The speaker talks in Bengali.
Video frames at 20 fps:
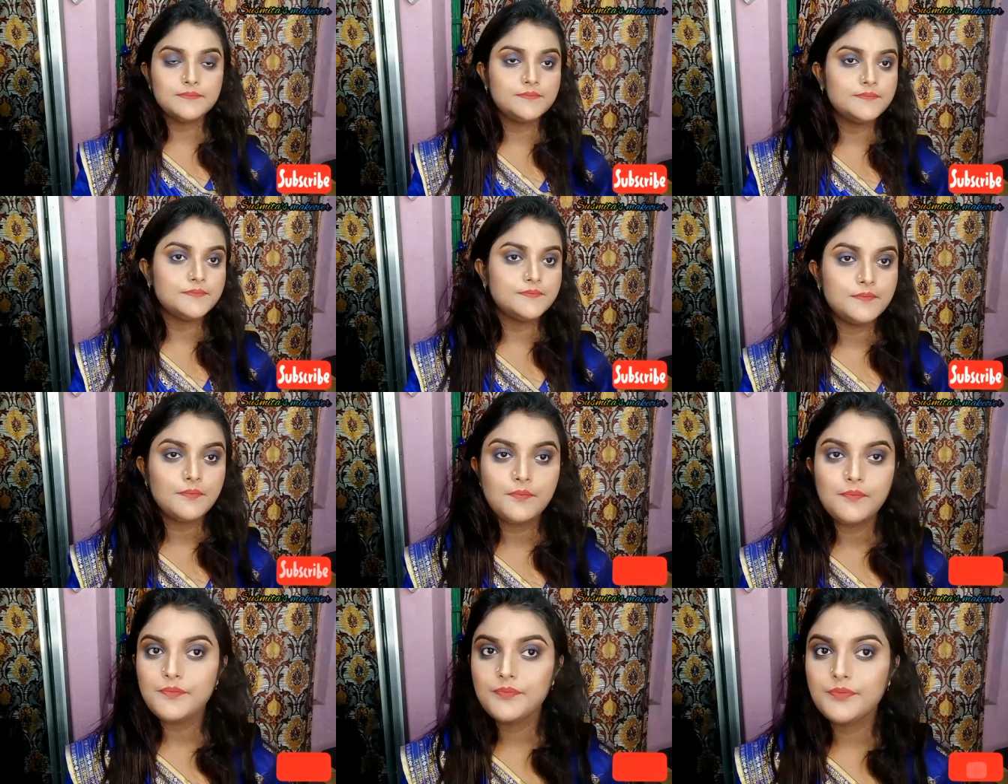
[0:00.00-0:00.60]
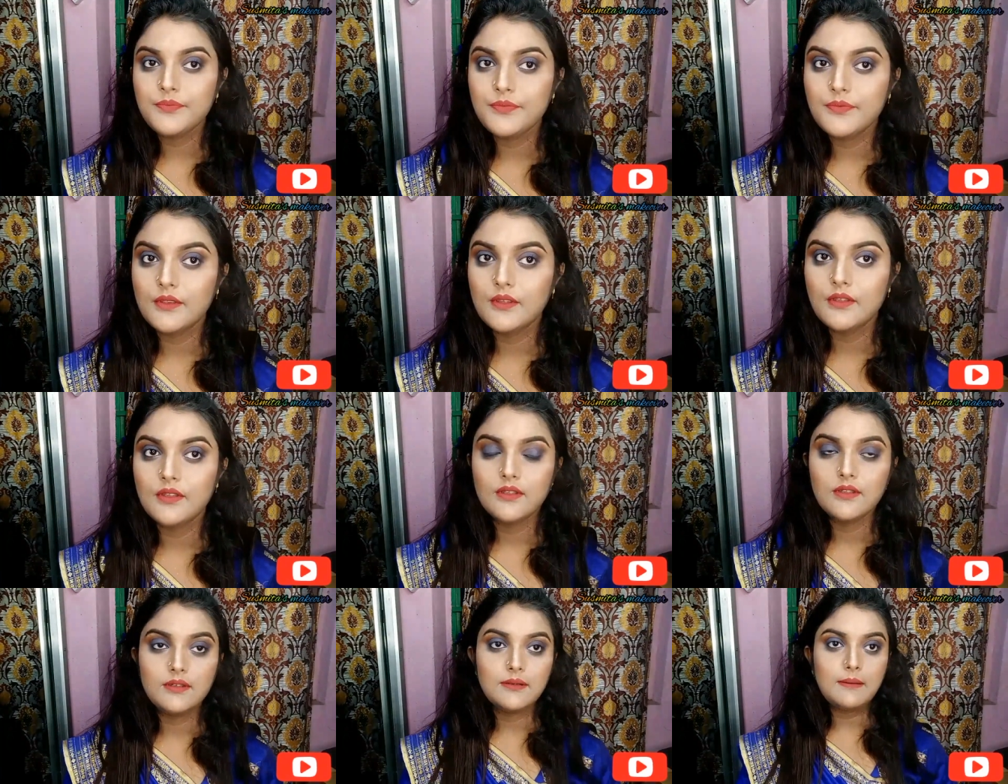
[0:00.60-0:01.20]
তো বন্ধুরা
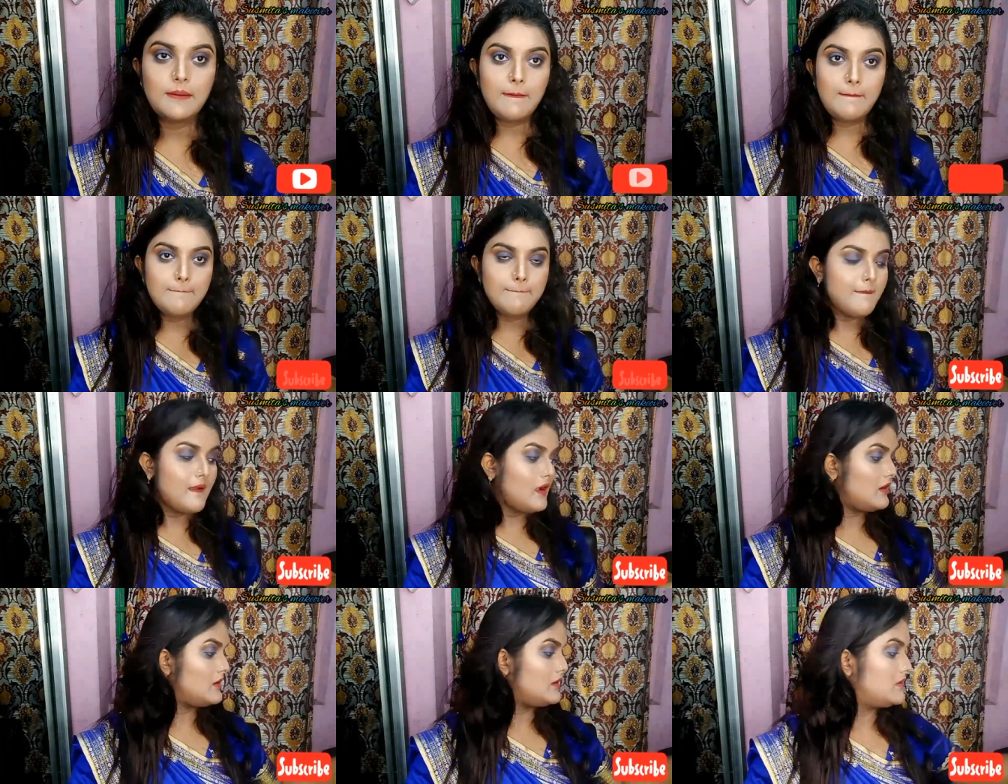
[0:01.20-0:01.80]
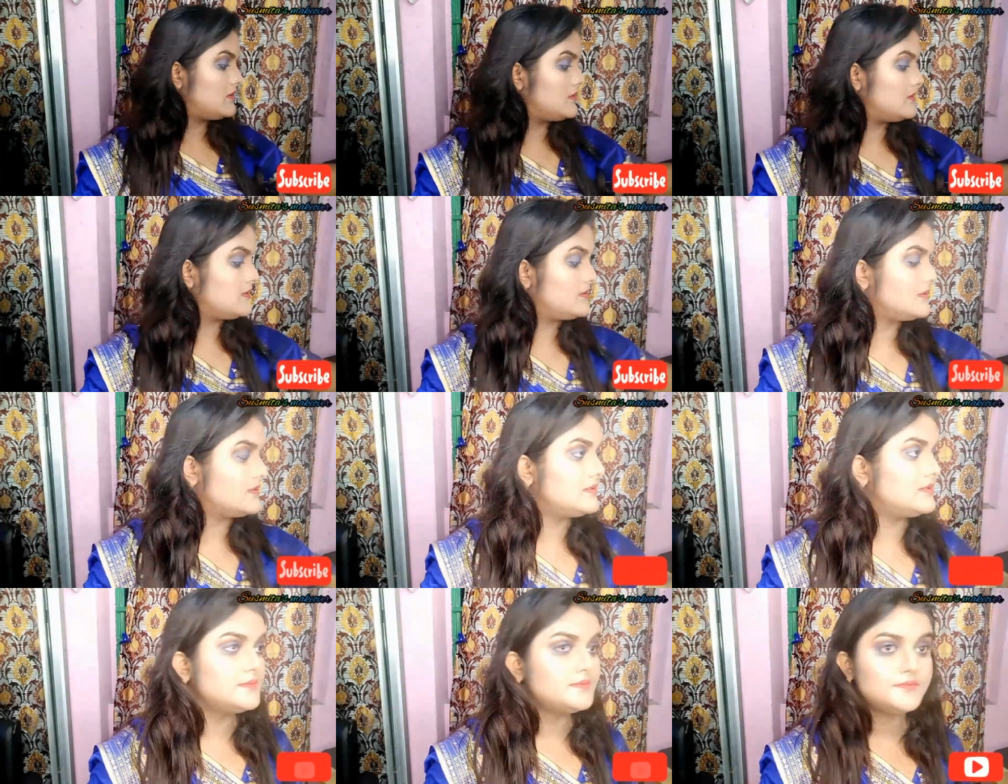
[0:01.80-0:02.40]
এইভাবে আমরা আমাদের
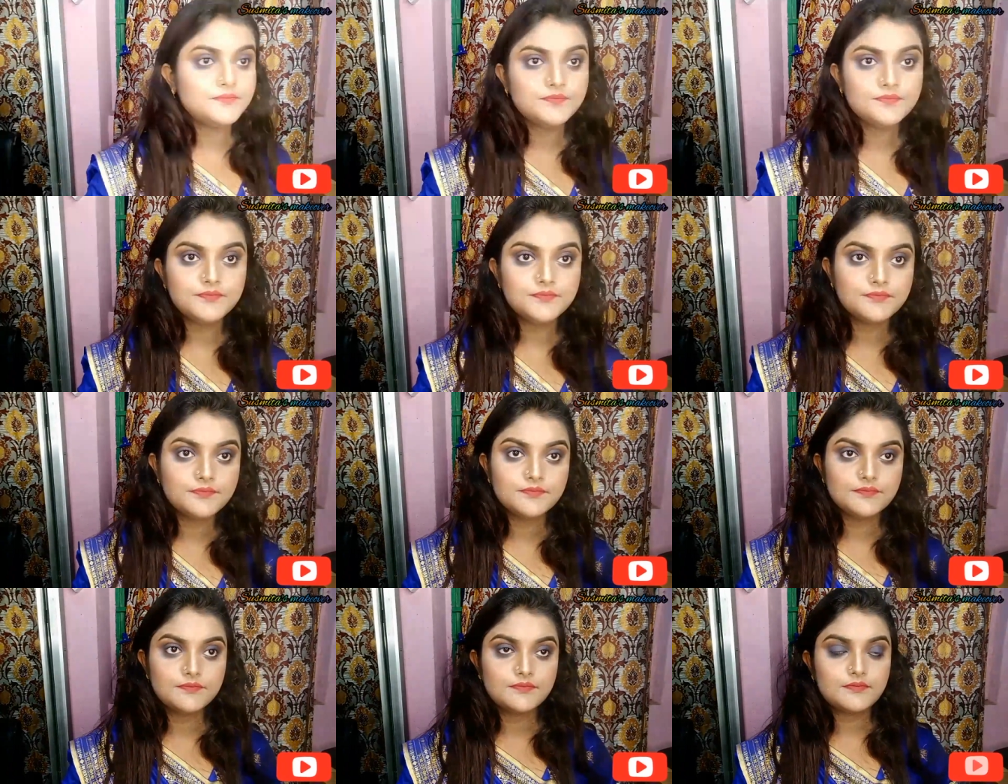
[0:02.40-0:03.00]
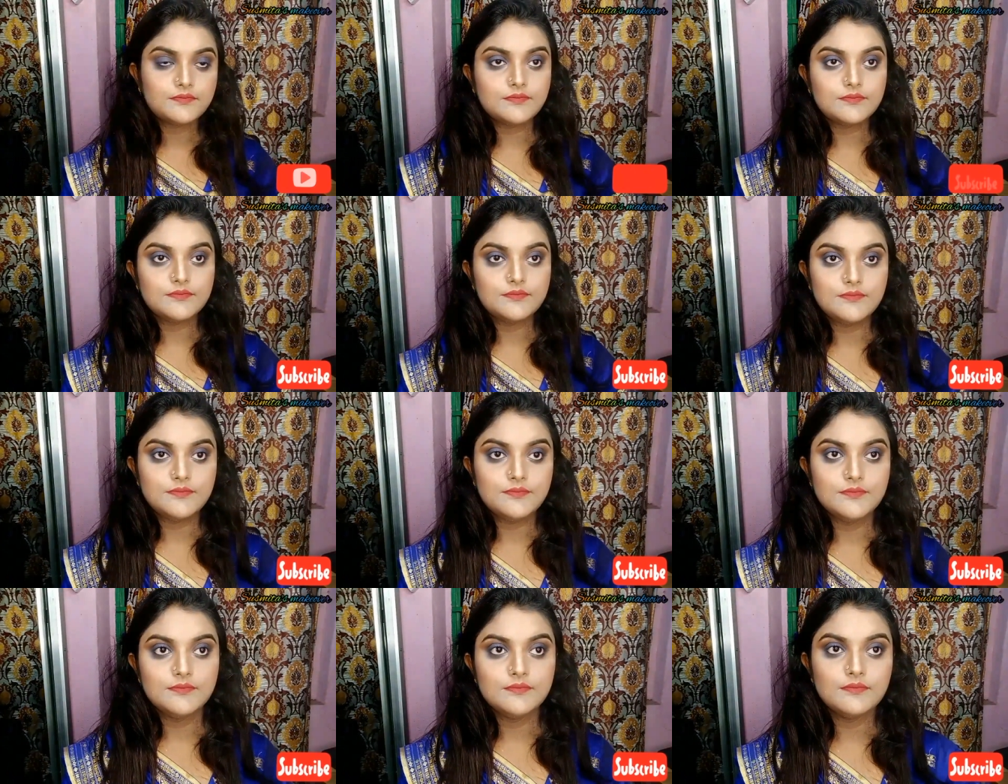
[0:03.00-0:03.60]
নিজেদের মেকআপ নিজেরাই করে
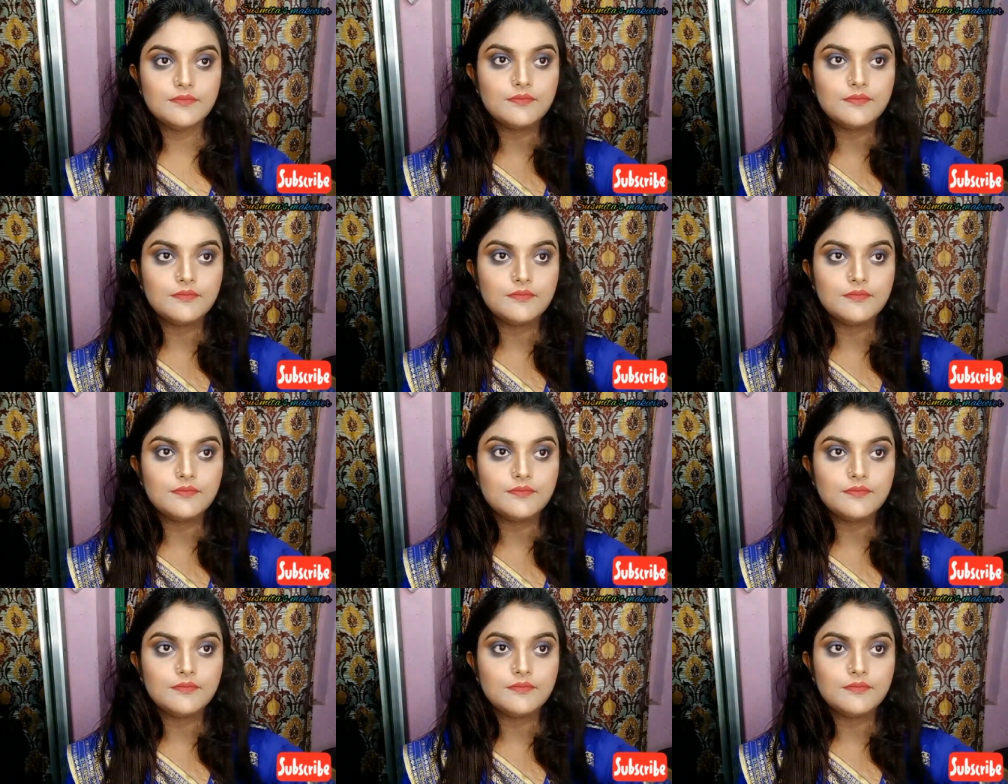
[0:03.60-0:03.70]
নিতে পারি